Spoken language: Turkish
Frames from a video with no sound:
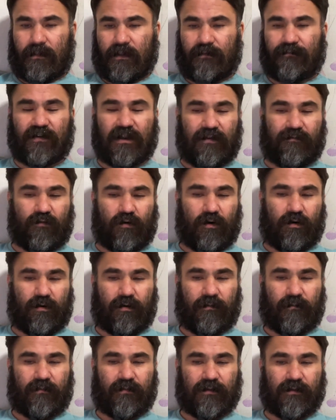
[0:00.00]
Filifok,
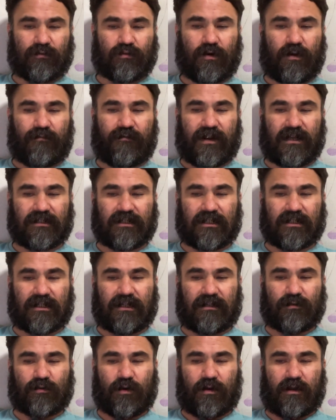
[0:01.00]
Sir
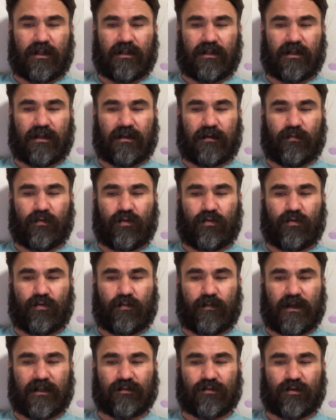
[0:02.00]
Francis'in söylediği bu
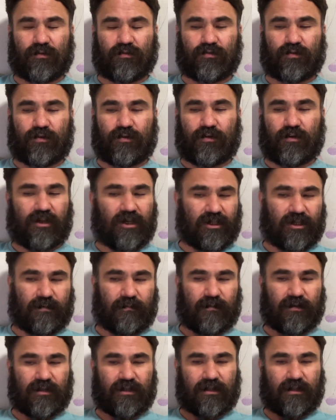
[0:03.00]
kurban sözcüğünü
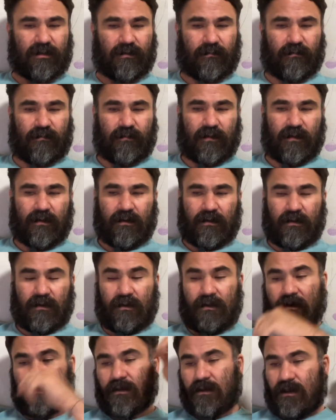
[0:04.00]
işitmişti.
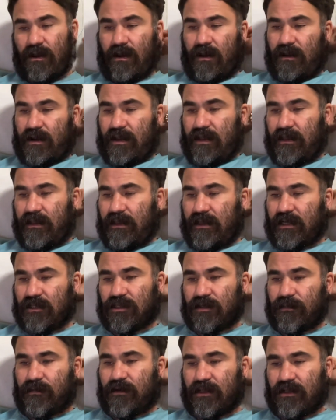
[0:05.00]
Alay
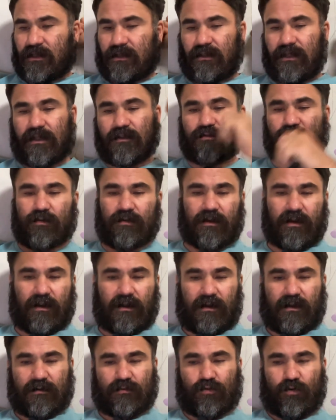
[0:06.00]
geçip gittikten
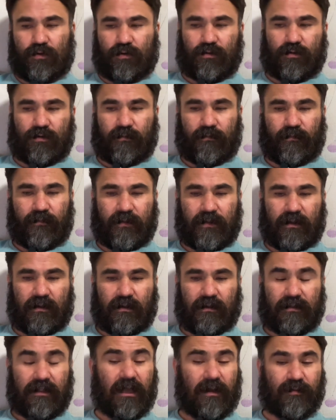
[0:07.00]
sonra sordu.
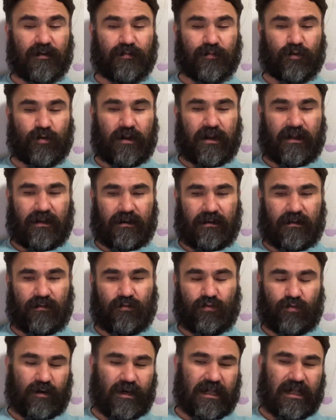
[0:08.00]
Neymiş bu tören?
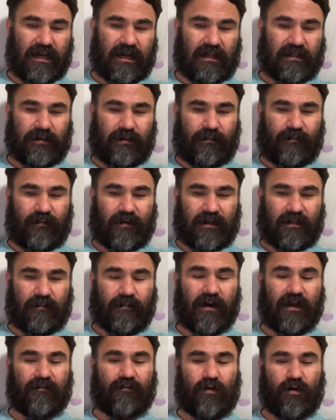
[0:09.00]
Tuğ General cevap verdi.
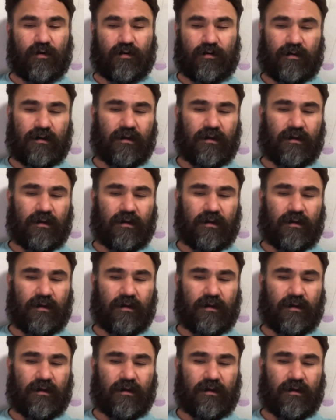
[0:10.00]
Bay Fogg,